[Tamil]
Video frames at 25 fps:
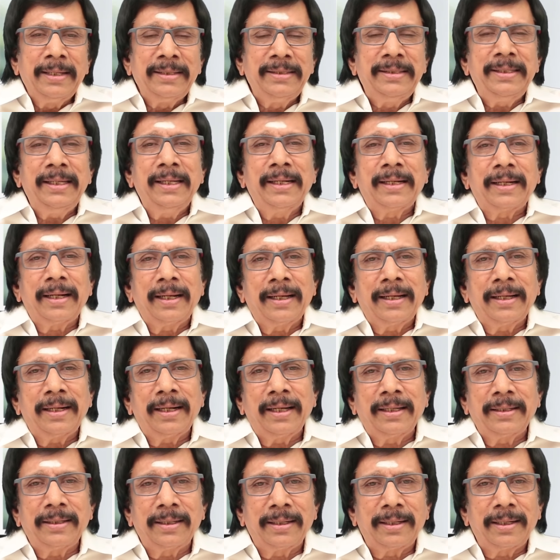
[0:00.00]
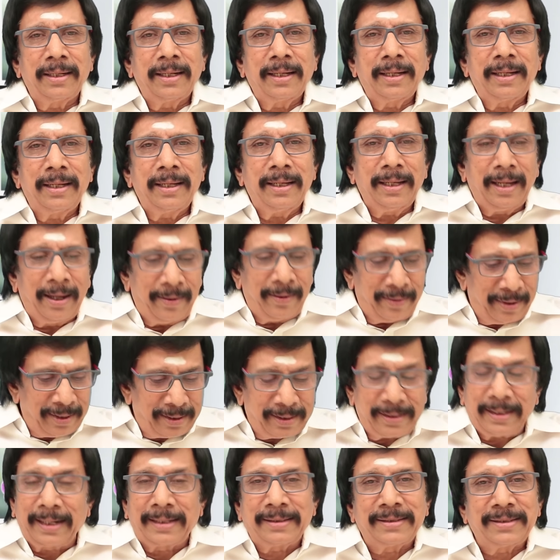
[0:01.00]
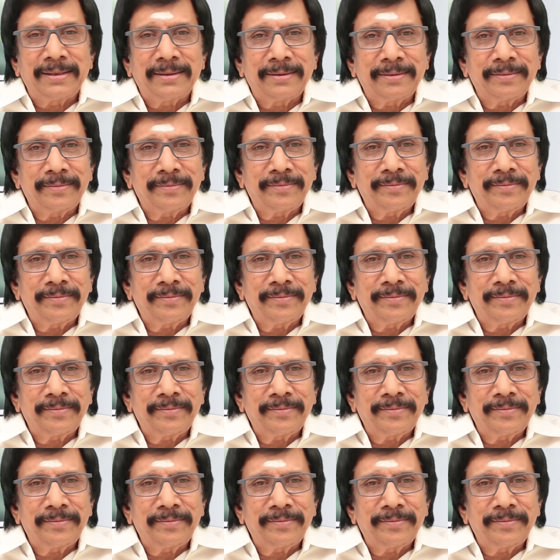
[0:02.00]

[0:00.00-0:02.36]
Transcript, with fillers: ஜி என் ரங்கராஜன் அவருக்கு கிடச்சிது